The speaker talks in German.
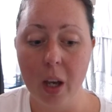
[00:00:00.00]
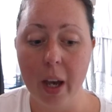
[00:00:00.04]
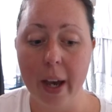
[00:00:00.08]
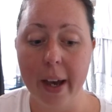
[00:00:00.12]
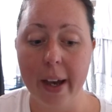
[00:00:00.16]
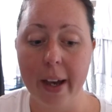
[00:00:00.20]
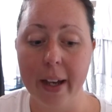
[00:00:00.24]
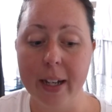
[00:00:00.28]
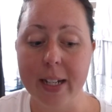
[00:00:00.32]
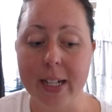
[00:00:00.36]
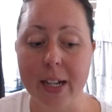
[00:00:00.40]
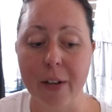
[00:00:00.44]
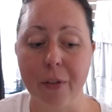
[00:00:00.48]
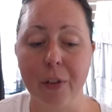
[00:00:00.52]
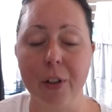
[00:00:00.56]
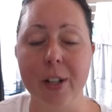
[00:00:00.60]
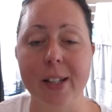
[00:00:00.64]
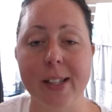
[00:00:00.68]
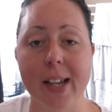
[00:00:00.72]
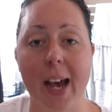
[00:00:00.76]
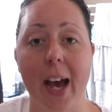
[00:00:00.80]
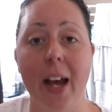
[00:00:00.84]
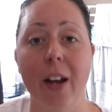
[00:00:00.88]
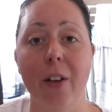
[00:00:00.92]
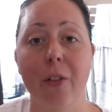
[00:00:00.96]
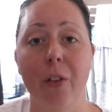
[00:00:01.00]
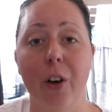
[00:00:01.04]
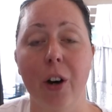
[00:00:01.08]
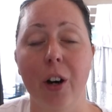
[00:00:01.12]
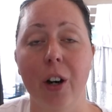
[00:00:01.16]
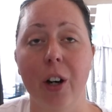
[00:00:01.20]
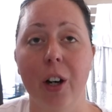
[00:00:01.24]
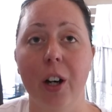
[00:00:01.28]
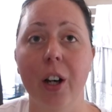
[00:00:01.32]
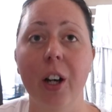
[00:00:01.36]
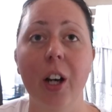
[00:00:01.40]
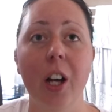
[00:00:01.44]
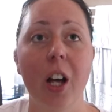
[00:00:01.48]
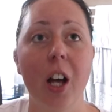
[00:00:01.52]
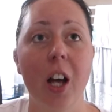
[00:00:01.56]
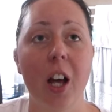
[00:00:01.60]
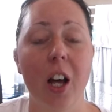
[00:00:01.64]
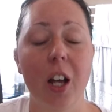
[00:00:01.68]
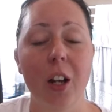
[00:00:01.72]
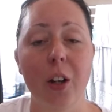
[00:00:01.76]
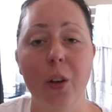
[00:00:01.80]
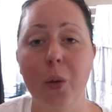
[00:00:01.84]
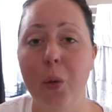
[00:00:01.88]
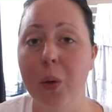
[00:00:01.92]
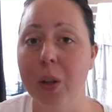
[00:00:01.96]
Äh, davon ist eine Woche
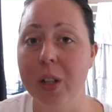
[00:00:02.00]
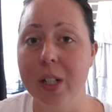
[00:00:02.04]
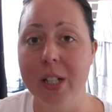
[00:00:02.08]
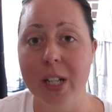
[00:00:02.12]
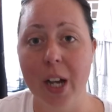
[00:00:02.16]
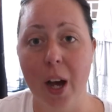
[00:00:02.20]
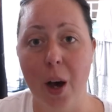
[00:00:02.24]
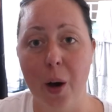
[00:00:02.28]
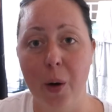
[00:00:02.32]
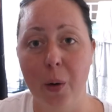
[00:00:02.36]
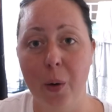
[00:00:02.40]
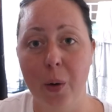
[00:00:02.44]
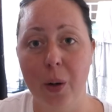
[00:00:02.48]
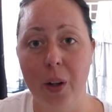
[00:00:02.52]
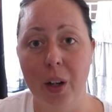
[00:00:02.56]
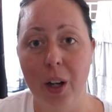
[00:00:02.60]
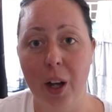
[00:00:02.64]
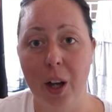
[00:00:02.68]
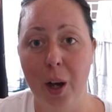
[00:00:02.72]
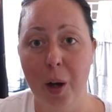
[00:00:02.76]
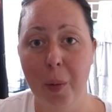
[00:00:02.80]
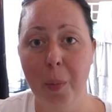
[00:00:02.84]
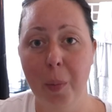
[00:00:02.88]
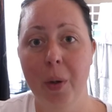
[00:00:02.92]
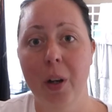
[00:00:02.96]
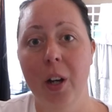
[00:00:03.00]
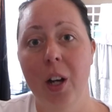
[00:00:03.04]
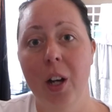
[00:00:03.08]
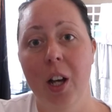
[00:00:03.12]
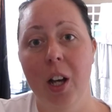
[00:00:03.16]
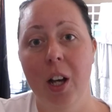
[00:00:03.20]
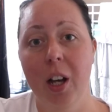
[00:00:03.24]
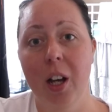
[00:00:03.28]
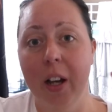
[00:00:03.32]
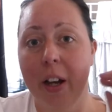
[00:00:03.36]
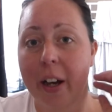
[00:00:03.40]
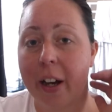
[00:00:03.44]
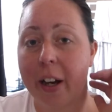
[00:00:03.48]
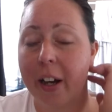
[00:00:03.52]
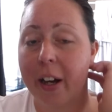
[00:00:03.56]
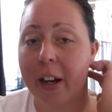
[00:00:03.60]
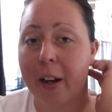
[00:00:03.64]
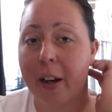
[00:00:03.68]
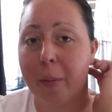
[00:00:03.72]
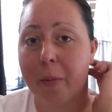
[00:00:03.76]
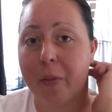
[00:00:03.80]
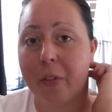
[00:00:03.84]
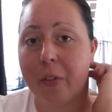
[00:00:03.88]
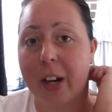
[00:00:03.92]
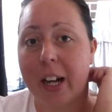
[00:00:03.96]
nur ein Tauchurlaub,
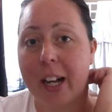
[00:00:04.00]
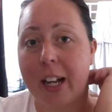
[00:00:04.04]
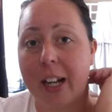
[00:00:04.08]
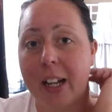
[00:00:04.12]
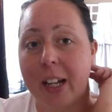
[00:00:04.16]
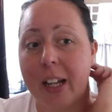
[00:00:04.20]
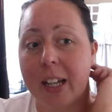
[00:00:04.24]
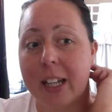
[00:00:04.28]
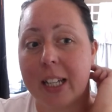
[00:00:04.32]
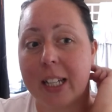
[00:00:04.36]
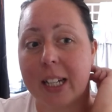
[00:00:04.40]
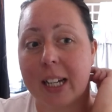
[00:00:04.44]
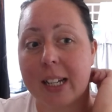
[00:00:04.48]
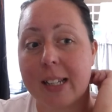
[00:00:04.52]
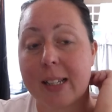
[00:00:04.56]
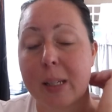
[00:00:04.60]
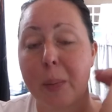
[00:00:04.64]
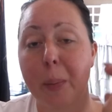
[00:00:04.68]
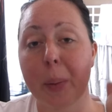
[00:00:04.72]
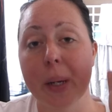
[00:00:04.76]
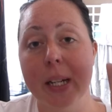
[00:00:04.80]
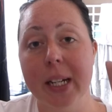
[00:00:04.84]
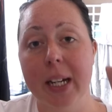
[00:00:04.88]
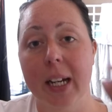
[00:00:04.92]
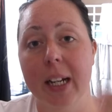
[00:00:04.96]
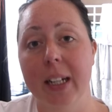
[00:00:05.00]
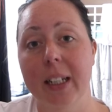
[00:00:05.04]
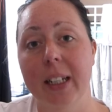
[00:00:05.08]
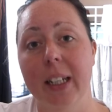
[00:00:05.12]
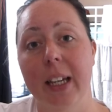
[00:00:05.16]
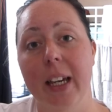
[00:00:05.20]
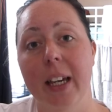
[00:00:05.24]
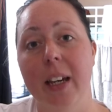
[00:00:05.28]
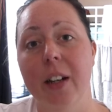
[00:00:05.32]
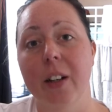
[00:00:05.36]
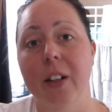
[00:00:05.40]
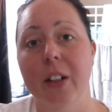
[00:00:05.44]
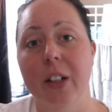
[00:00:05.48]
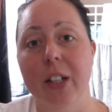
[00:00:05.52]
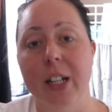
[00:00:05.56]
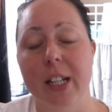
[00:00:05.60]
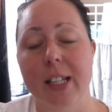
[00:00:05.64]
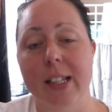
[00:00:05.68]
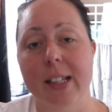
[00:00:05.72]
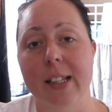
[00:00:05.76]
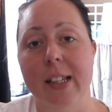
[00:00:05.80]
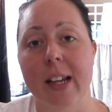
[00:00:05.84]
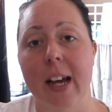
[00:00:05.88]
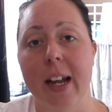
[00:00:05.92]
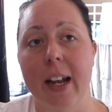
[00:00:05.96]
ähm, weil ich nach Sippadan gehe und
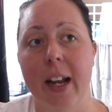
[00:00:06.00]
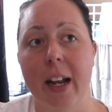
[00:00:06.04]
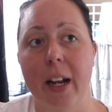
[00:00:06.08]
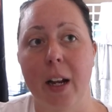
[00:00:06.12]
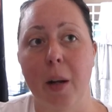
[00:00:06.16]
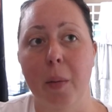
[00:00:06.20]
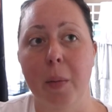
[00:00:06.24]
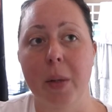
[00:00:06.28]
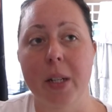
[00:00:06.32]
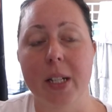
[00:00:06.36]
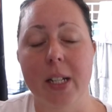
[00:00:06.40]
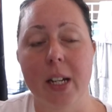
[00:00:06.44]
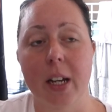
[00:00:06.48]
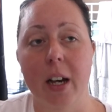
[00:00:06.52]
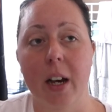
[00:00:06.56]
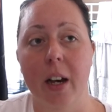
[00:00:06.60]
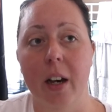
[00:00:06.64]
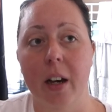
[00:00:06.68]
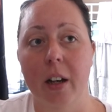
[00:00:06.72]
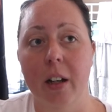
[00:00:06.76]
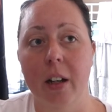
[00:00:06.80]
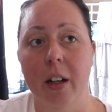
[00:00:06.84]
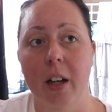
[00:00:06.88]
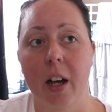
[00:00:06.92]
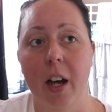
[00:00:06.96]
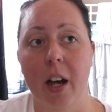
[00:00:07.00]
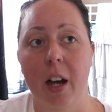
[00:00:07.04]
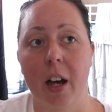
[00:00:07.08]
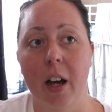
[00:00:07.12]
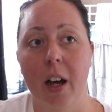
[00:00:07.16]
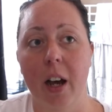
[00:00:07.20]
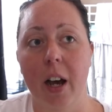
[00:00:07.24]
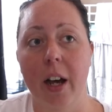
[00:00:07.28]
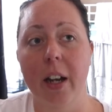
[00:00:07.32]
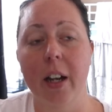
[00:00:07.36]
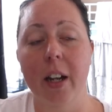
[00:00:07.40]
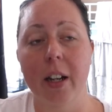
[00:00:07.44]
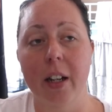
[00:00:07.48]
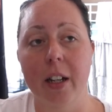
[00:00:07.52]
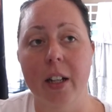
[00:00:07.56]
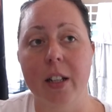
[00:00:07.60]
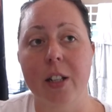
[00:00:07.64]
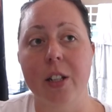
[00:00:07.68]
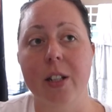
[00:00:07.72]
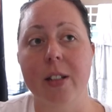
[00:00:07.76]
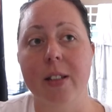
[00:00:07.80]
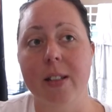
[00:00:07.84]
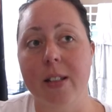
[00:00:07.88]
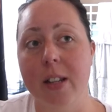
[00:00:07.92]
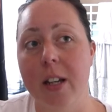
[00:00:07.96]
das ist halt einer, mit der, einer der
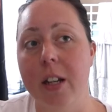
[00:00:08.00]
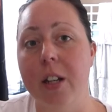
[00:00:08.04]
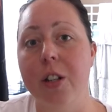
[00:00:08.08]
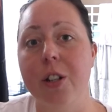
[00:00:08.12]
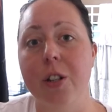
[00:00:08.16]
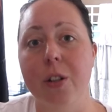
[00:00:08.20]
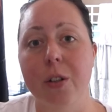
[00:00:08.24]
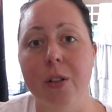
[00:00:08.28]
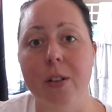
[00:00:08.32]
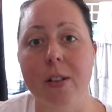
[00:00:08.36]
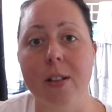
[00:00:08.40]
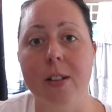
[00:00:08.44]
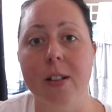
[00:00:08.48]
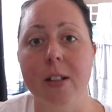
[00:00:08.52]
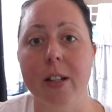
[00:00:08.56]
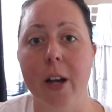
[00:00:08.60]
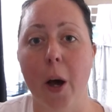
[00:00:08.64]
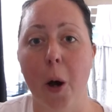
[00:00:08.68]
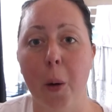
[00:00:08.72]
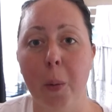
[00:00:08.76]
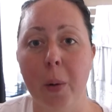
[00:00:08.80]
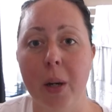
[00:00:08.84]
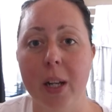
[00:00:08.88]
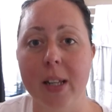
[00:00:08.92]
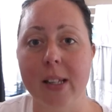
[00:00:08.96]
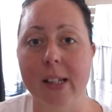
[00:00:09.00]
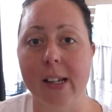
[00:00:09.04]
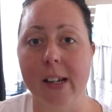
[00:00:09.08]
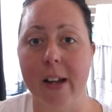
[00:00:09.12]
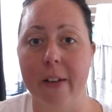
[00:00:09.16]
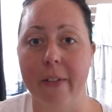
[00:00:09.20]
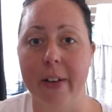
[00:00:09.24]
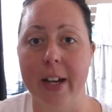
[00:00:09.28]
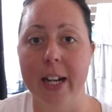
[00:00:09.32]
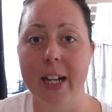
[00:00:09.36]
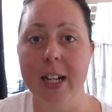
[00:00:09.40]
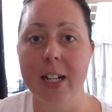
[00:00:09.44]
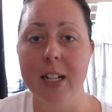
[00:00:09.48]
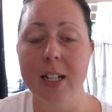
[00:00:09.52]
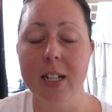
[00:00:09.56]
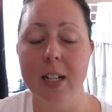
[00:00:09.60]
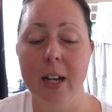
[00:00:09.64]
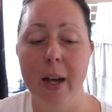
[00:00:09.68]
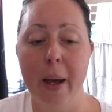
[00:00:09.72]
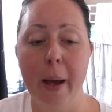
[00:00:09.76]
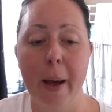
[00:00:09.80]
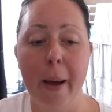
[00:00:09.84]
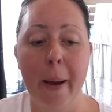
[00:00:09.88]
zehn schönsten Tauchplätze der Welt.